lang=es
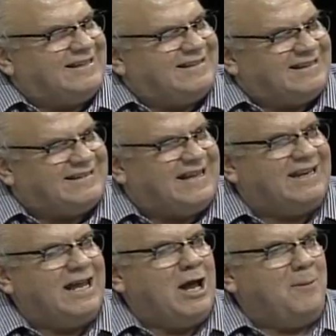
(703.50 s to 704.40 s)

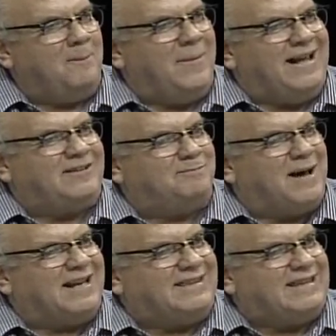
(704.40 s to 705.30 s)
decir, es
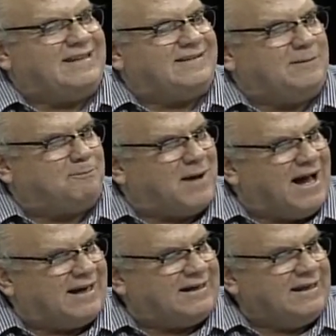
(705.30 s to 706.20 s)

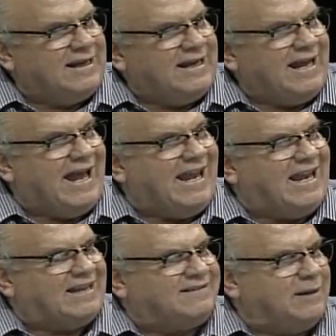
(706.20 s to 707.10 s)
participar en
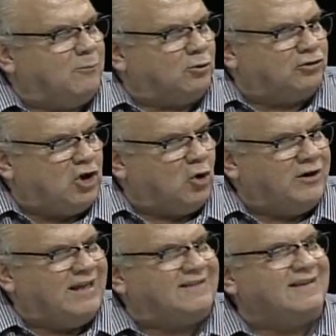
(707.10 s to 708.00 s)
las
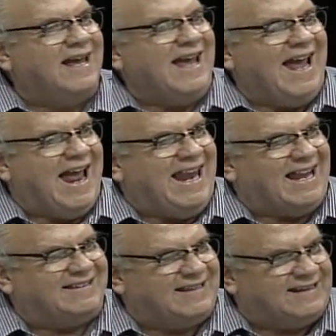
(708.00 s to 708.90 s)
emociones, en
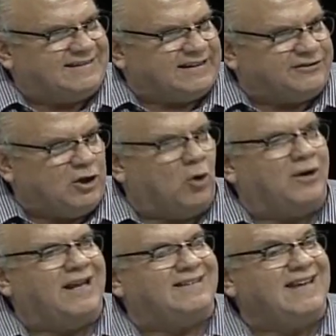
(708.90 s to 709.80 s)
las
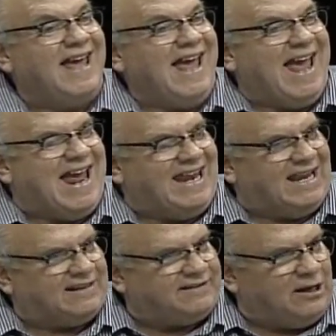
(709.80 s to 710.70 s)
sensaciones, en
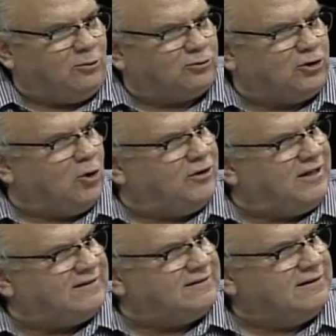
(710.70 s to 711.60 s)
las
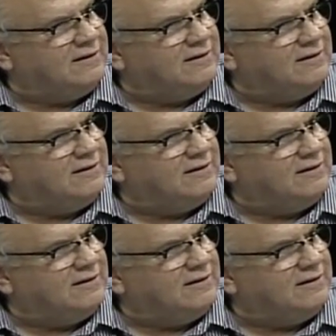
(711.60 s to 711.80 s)
ilusiones.